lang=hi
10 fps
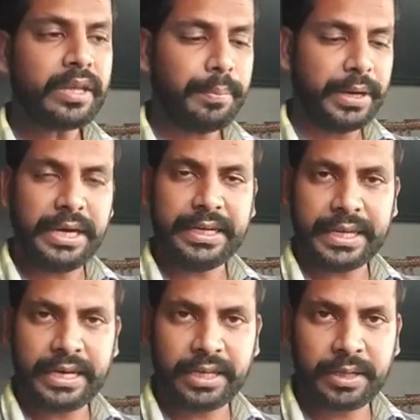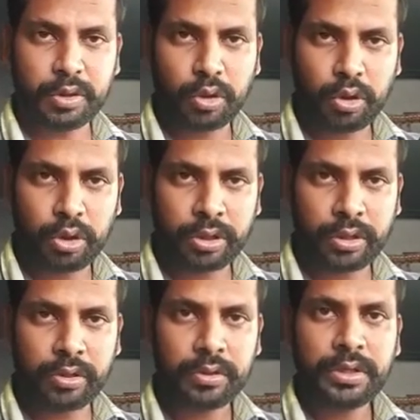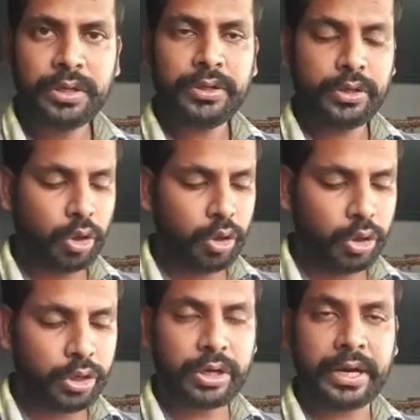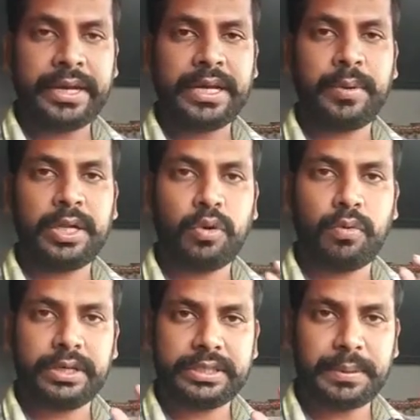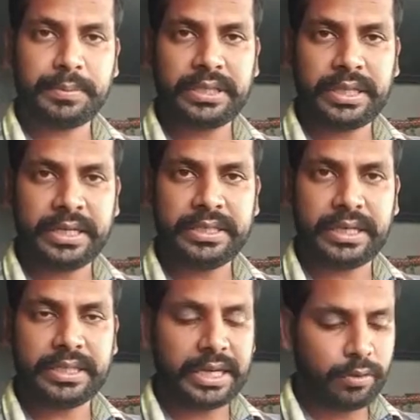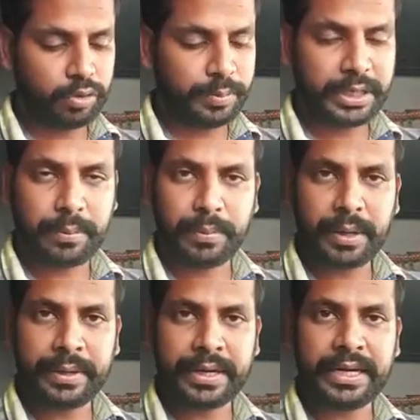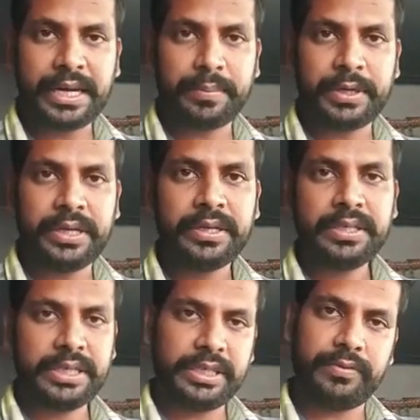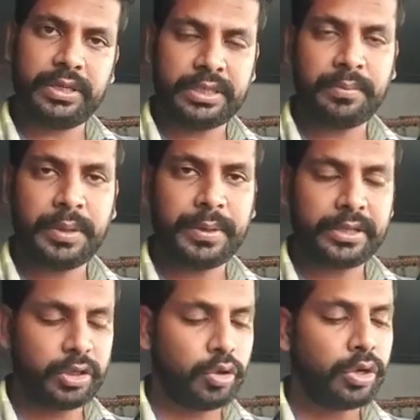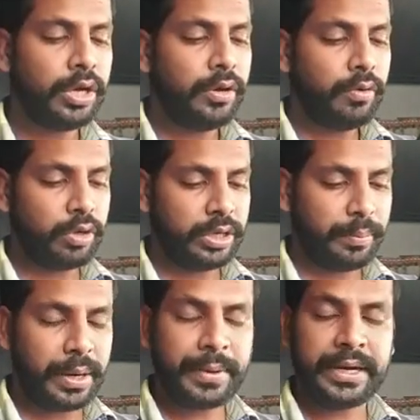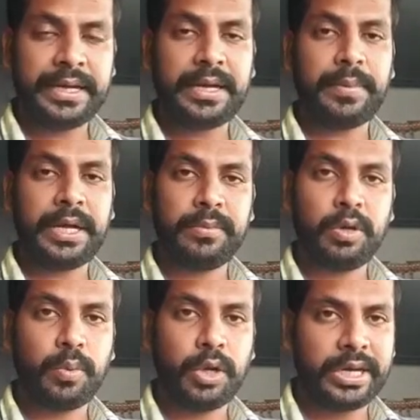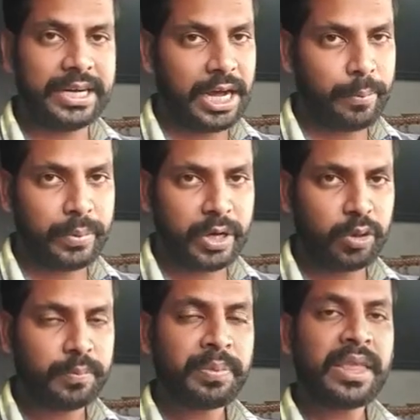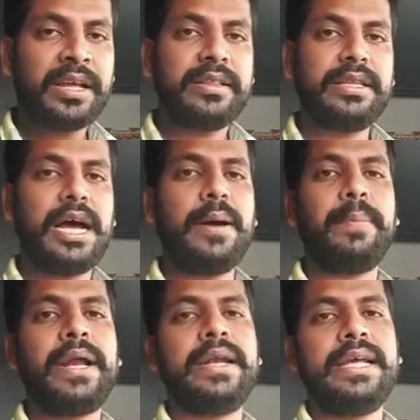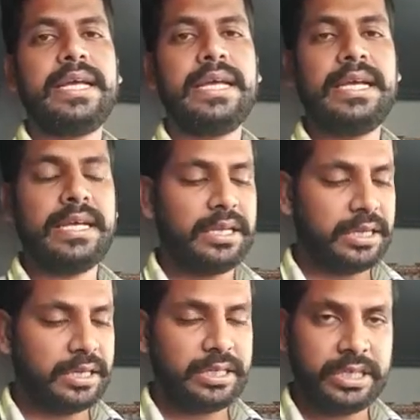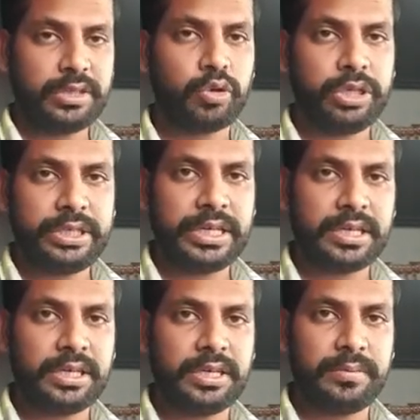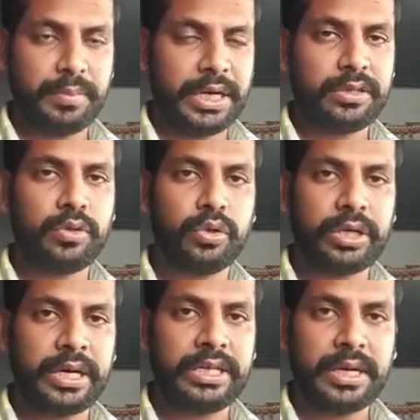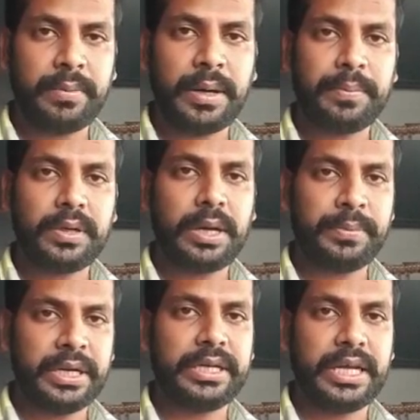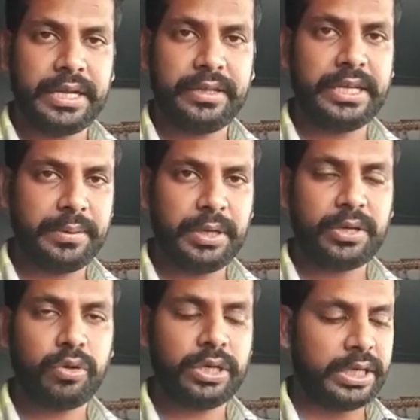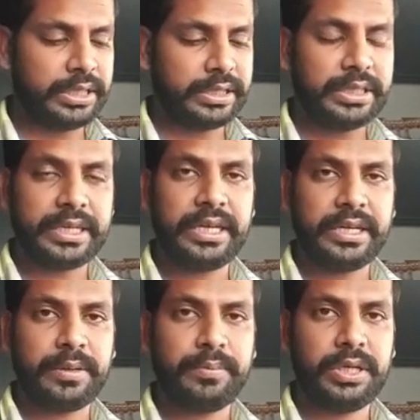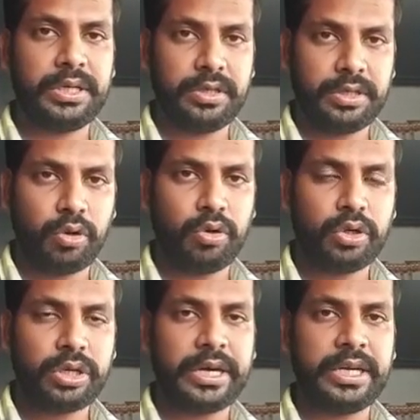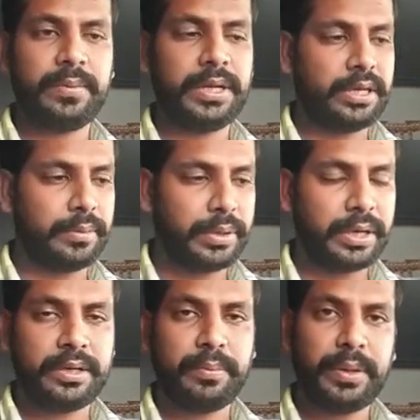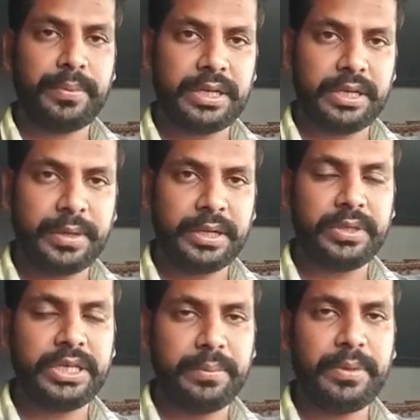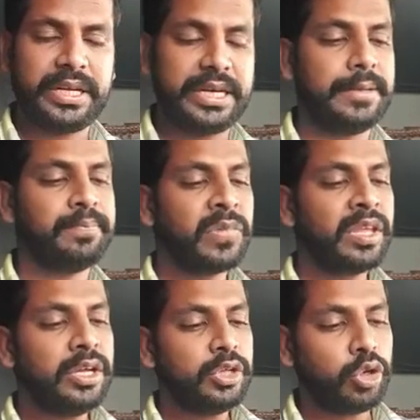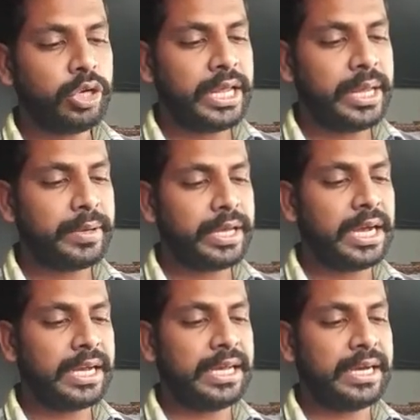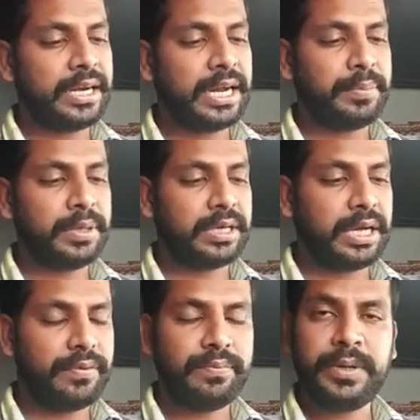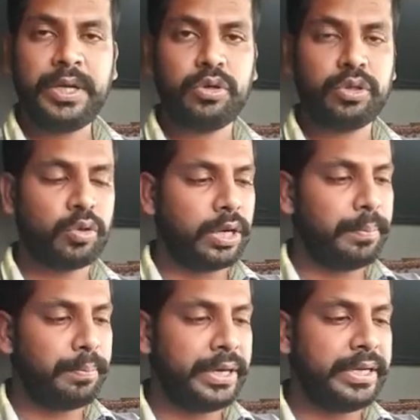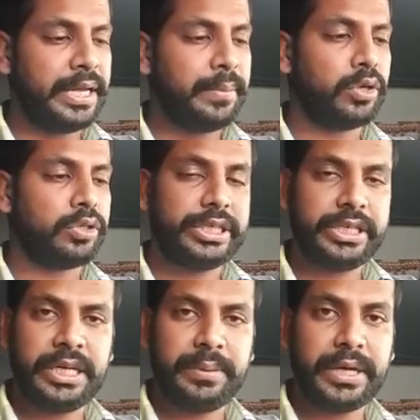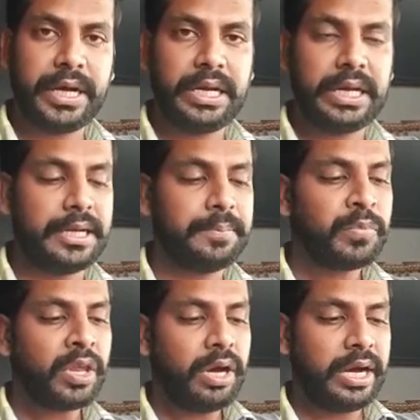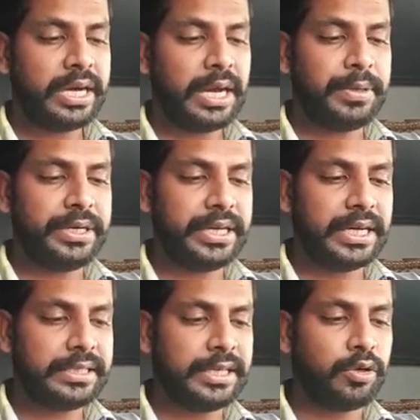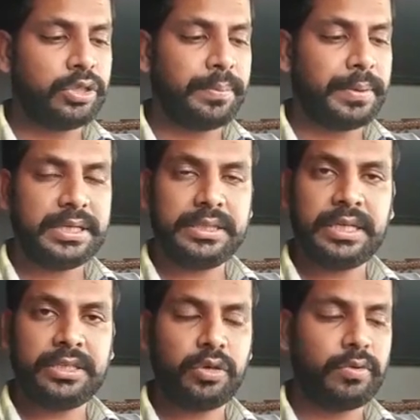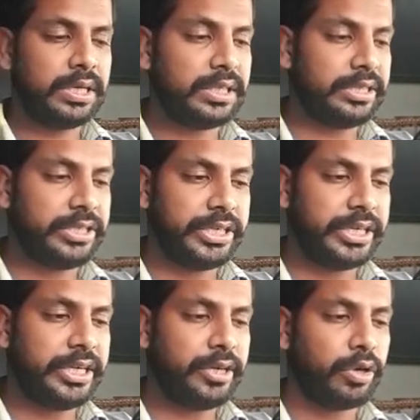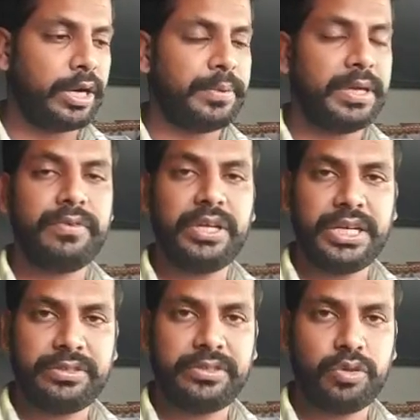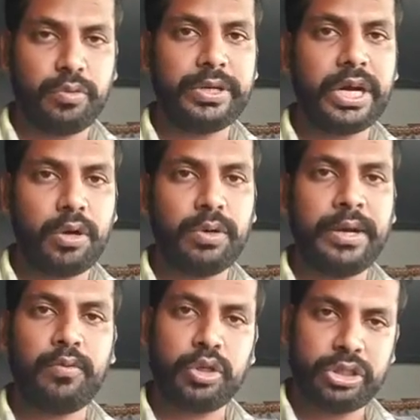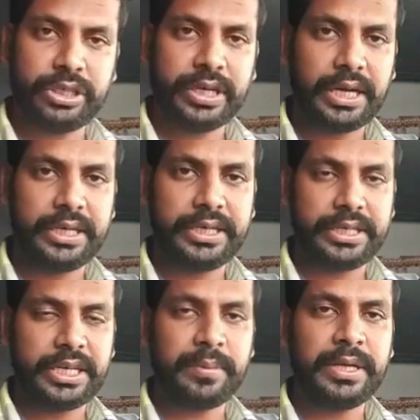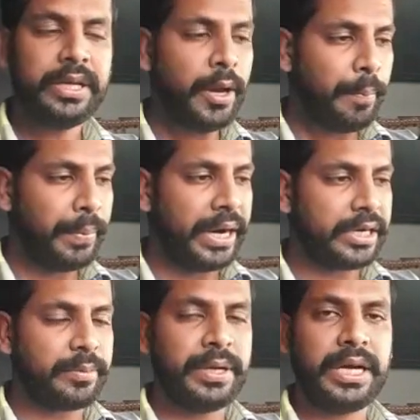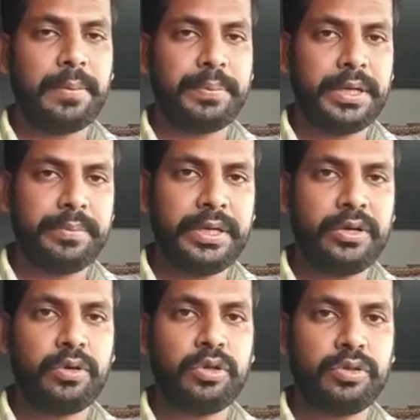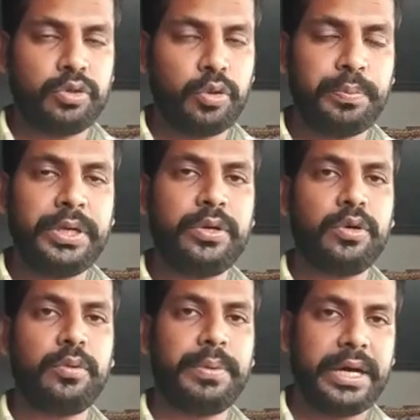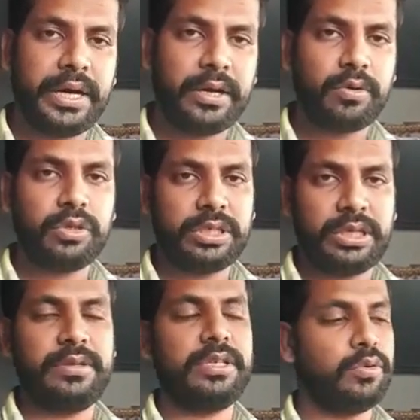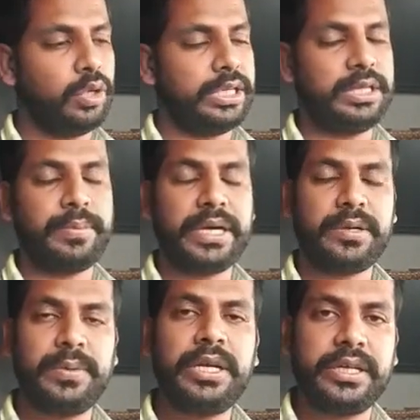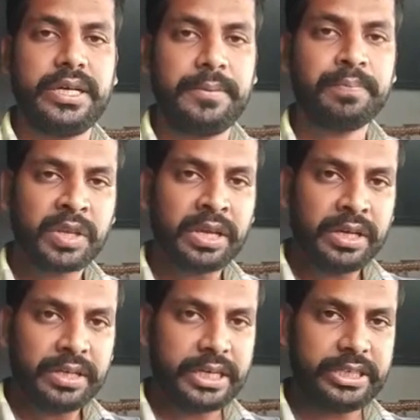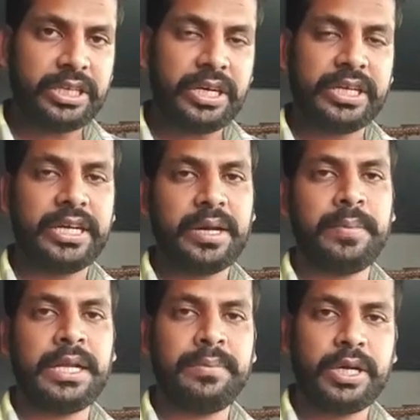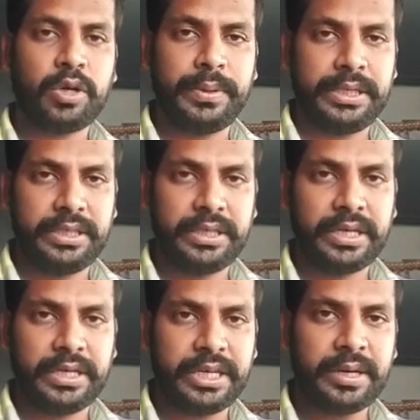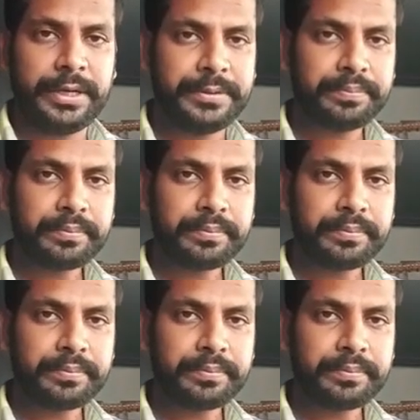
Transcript: पहले टेलीग्राम डाउनलोड करो डाउनलोड करने के बाद वो व्हाट्सअप की तरह ही चलता है उसमें नंबर भरना है आपने जैसे व्हाट्सअप में भरते हो और नंबर भरने के बाद में वो बोलेगा नाम भरो नाम भरने के ये थोड़ी सी एक बात नोट करना जब आप अपना नेम लिखोगे ना जैसे टेलीग्राम में डाउनलोड करने के बाद नंबर नंबर के बाद में नेम लिखना है तो नेम के आगे अगर आप गल्फ में हो तो कंपनी नेम और सिटी नेम डालना है अगर आप इंडिया से हो या पाकिस्तान से हो वहाँ की सिटी और अपना विलेज जो भी गाँव है वो चीज डालनी है ठीक है भाई ब्रैकेट में आप पीबी हो यूपी हो बिहार हो कहीं से वो ऐसे ब्रैकेट में लिखना है ये चीज़ लिखने के बाद मेरे को मैसेज करना ठीक है भाई